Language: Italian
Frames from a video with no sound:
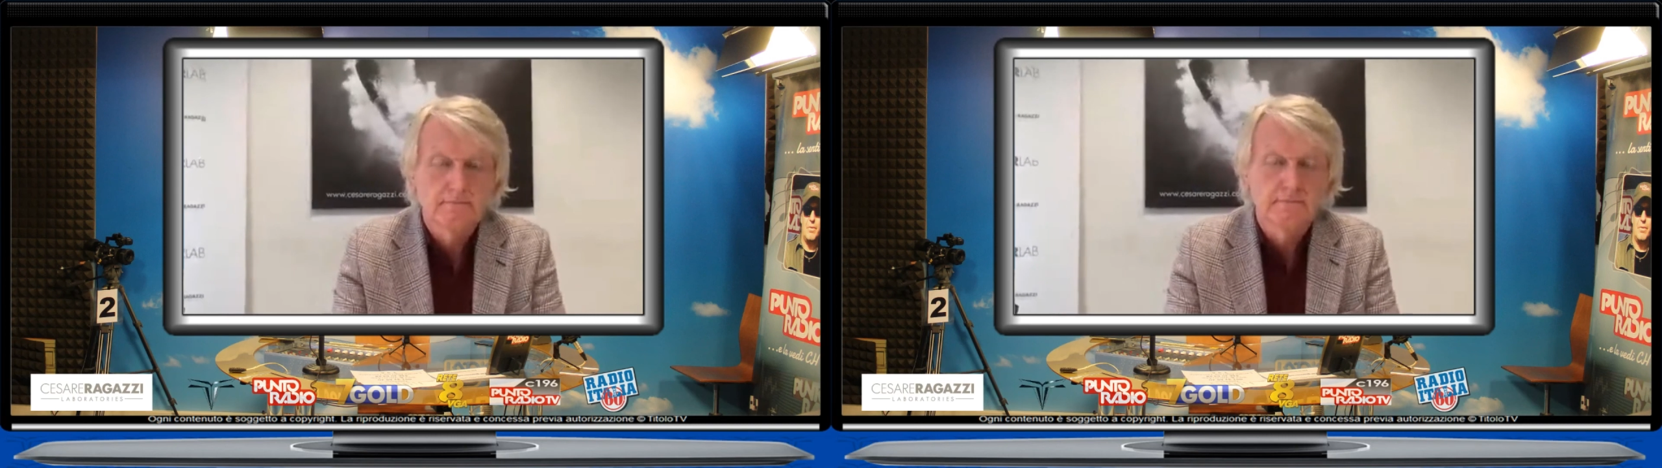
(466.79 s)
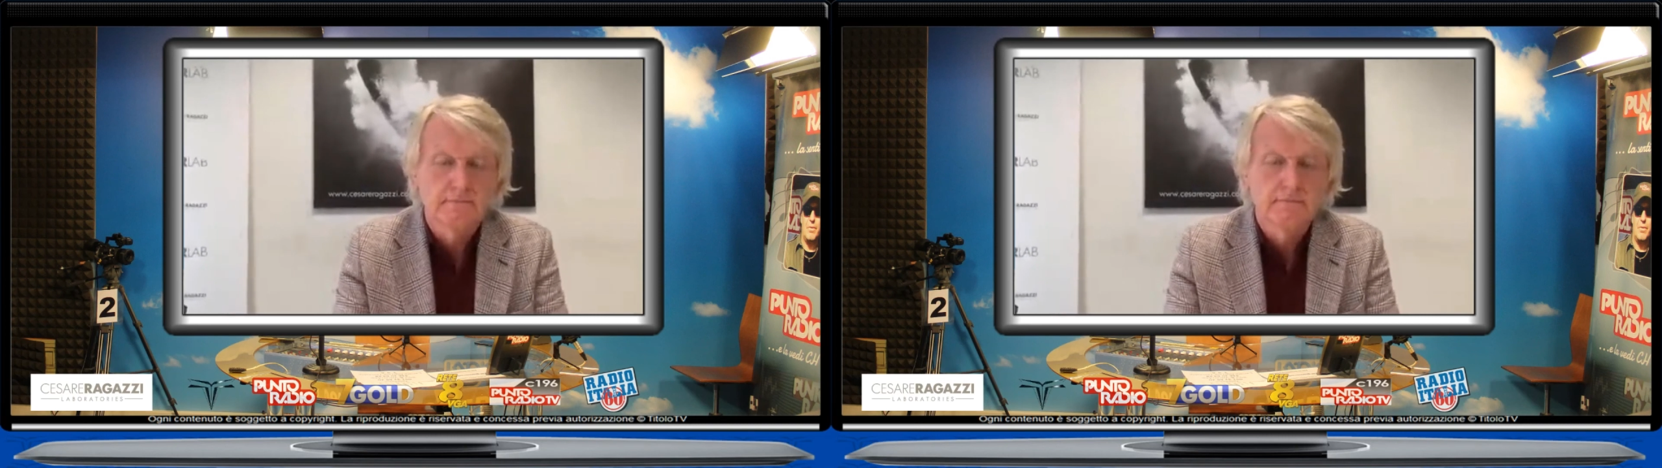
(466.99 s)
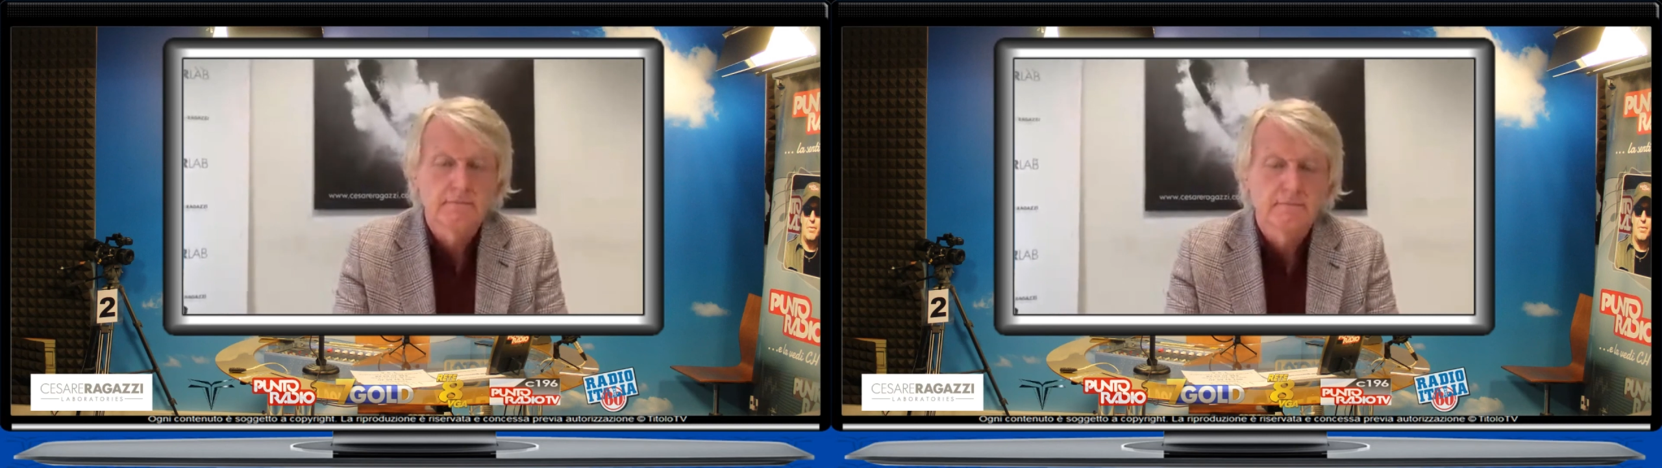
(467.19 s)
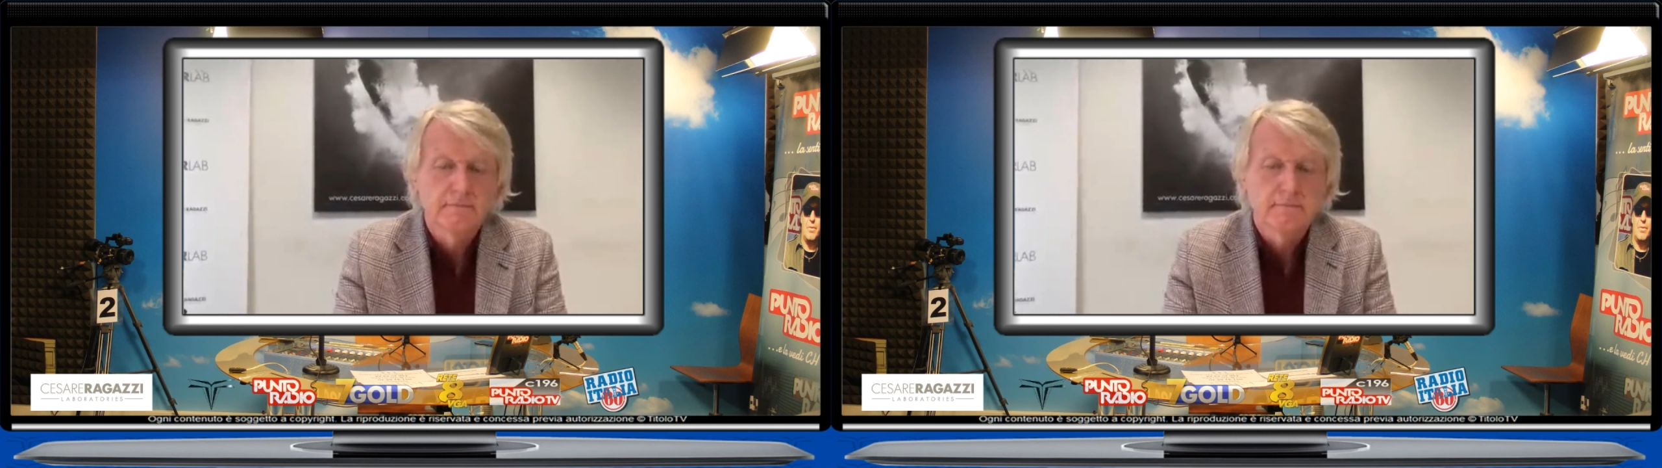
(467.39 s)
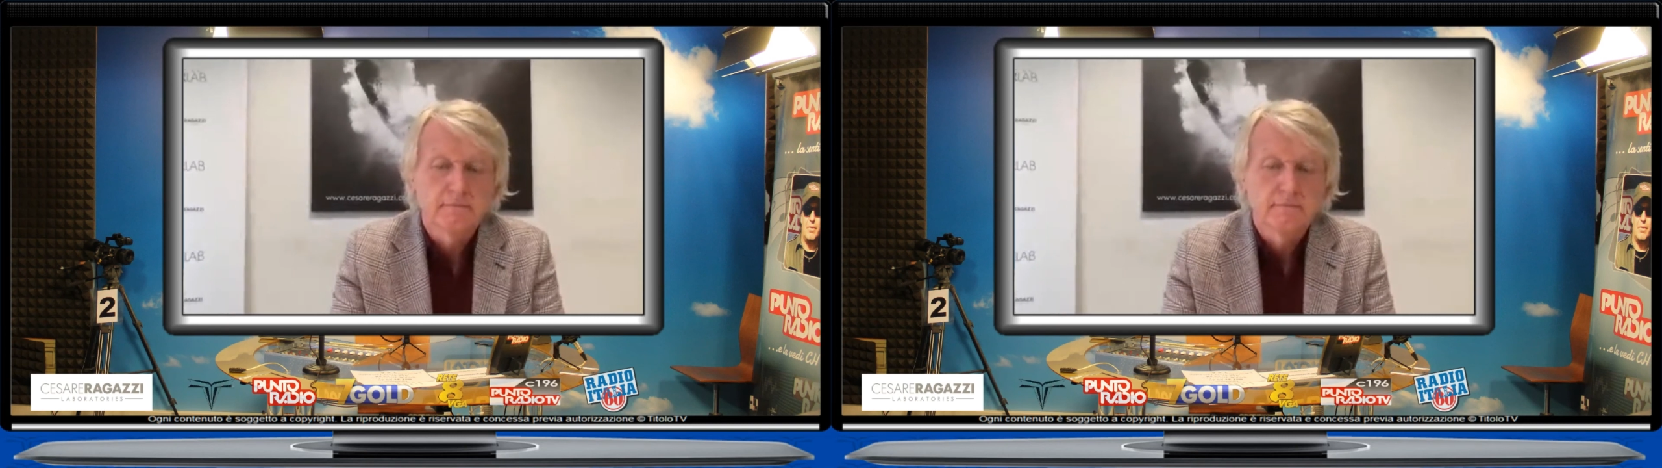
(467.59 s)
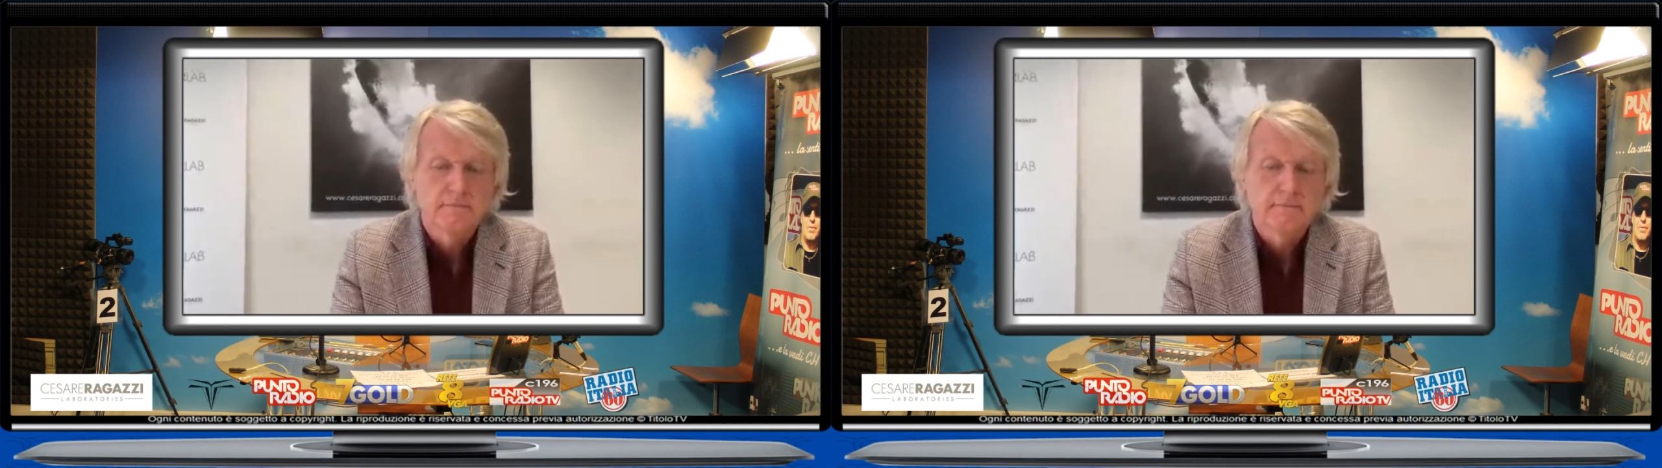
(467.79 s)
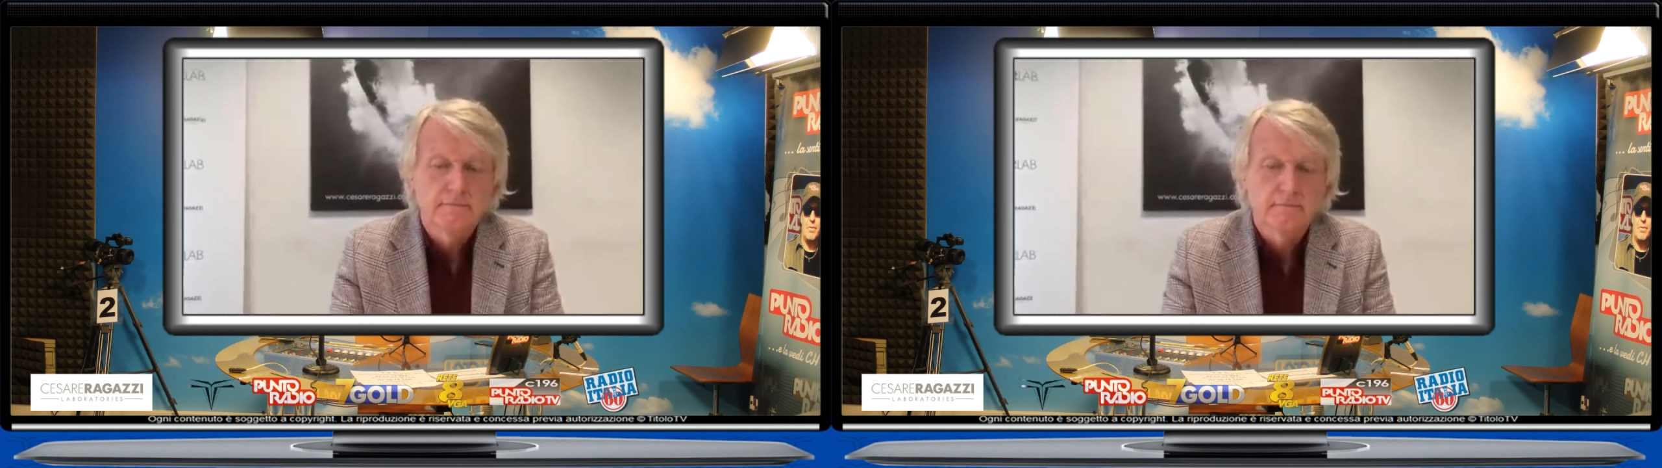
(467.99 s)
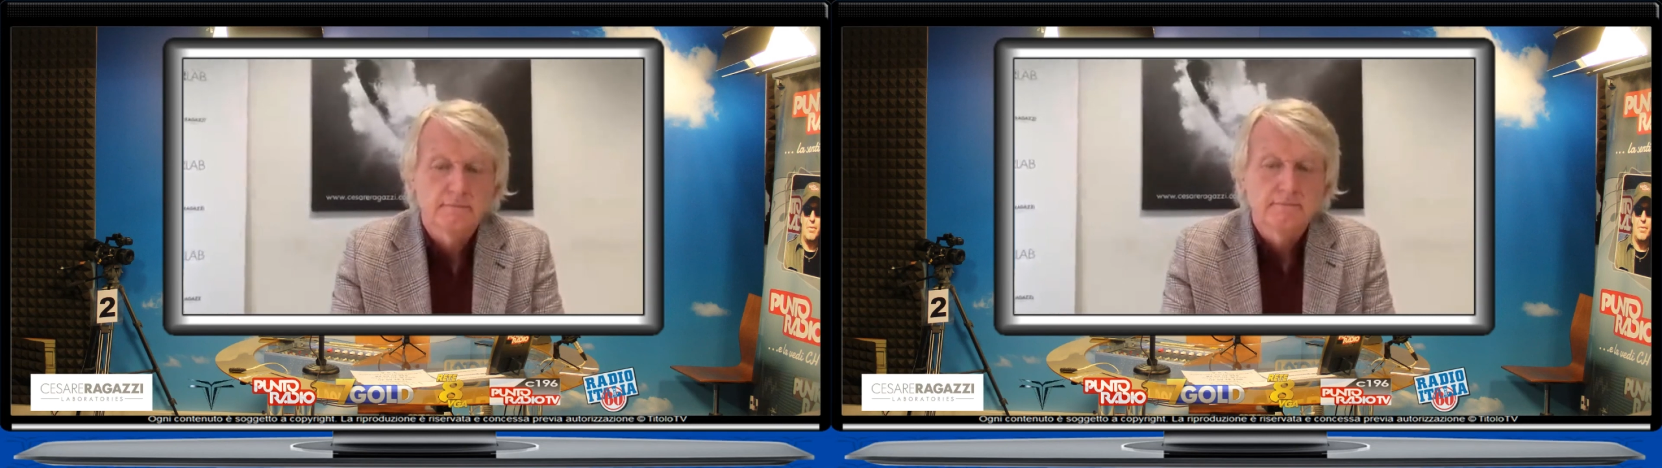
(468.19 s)
per avere
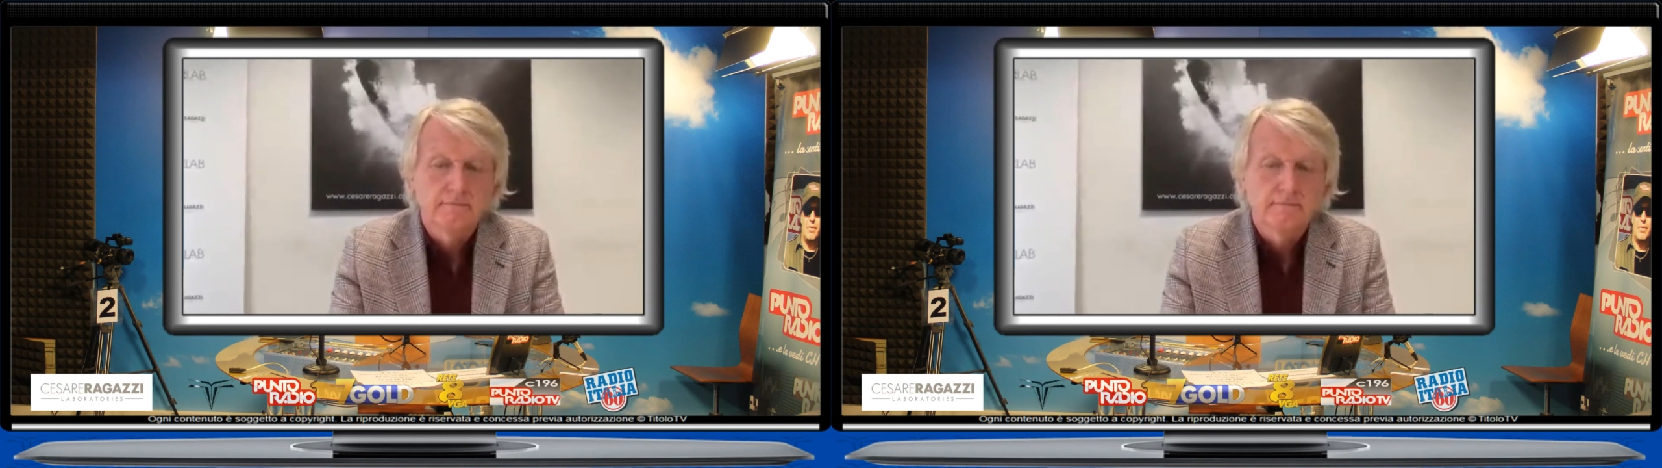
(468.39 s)
informazioni.